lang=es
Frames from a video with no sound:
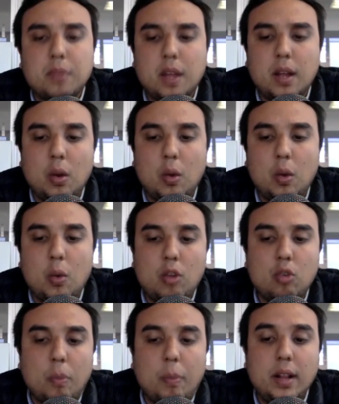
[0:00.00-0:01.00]
eh, lo cual
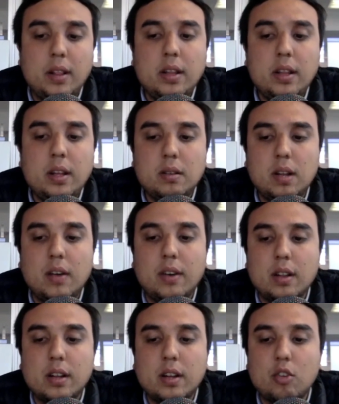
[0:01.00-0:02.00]
sorprende la
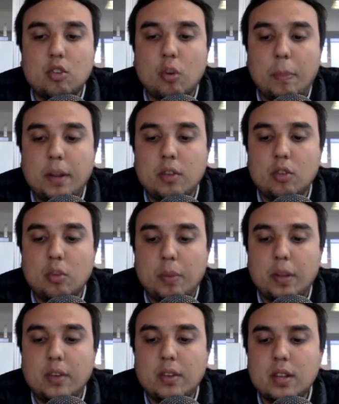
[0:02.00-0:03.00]
verdad es que sorprende,
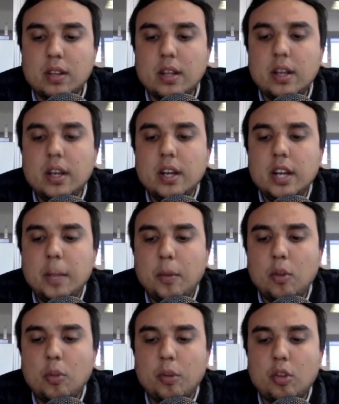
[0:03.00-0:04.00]
sorprende bastante. Y
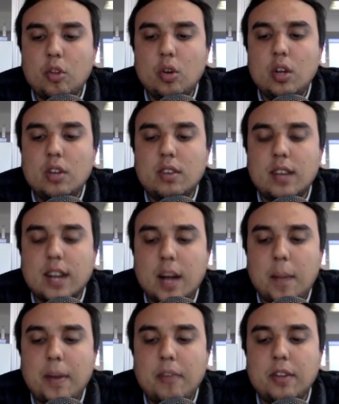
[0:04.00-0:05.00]
por supuesto,
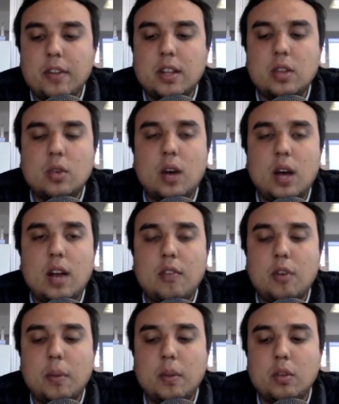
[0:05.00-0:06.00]
Zacapa enfrentando a la
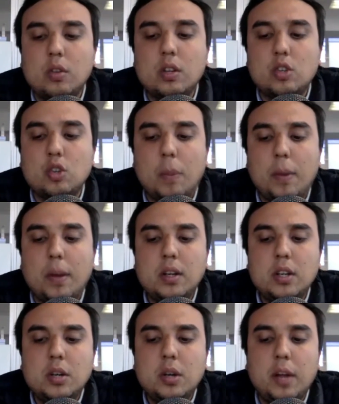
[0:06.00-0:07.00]
formación de Achuapa,
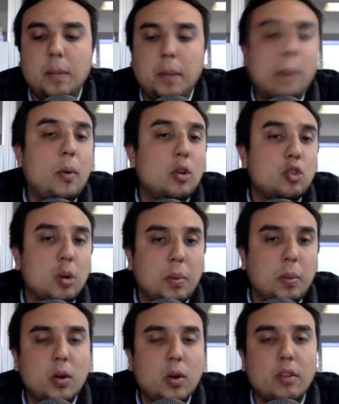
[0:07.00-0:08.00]
eh, bien por
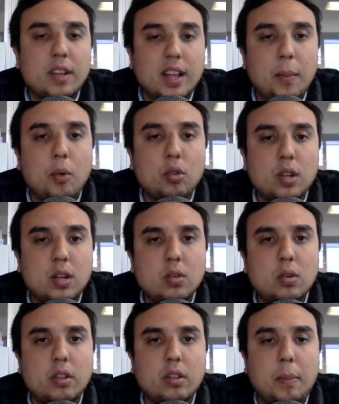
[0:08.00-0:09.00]
Achuapa. Creo que está
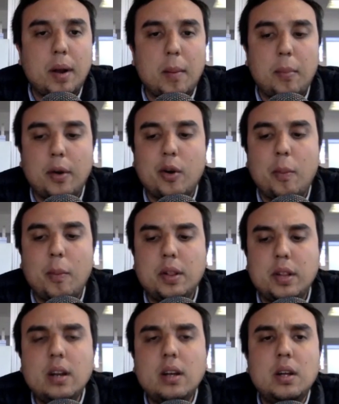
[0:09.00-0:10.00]
demostrando que para poder
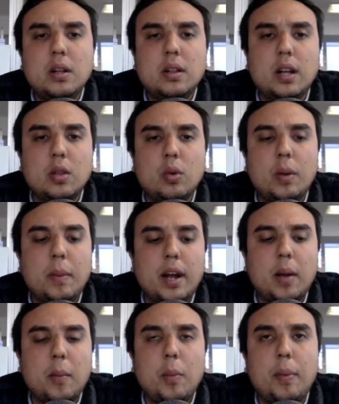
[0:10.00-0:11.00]
competir, dando una
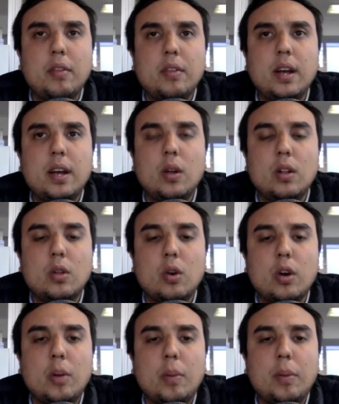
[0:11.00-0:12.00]
imagen muy parecida a lo del
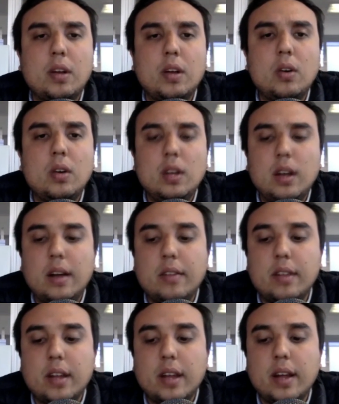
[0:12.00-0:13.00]
torneo pasado.
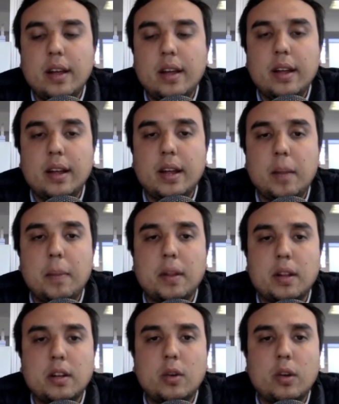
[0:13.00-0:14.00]
Así que eh, en
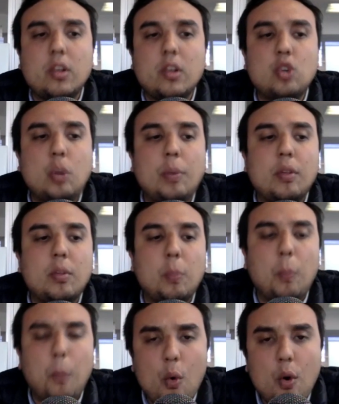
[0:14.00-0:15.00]
verdad creo que este Achuapa es
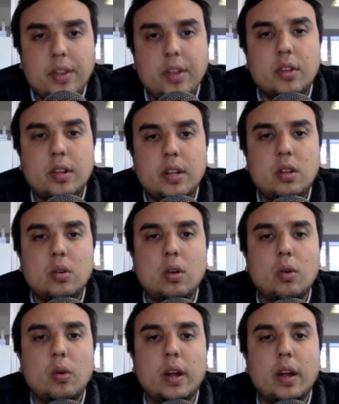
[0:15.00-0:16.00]
muy distinto
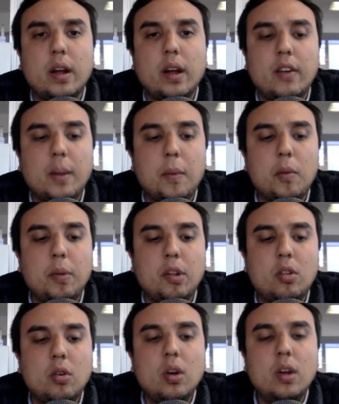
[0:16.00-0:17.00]
a lo que habíamos
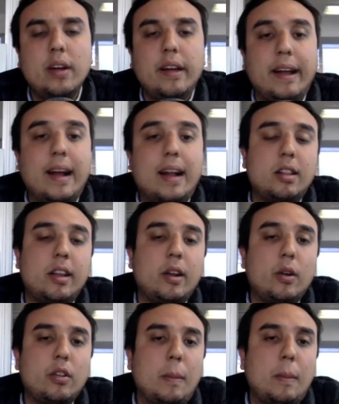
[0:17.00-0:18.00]
visto en
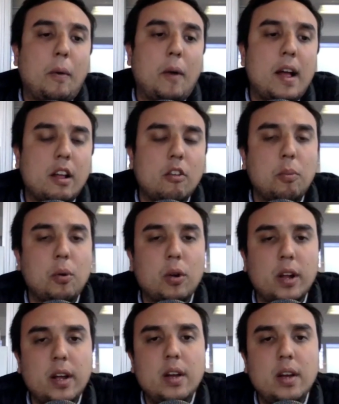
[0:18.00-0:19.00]
anteriores temporadas,
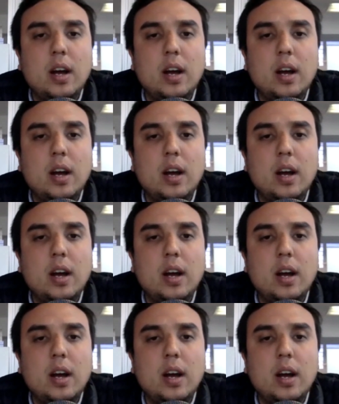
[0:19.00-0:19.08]
porque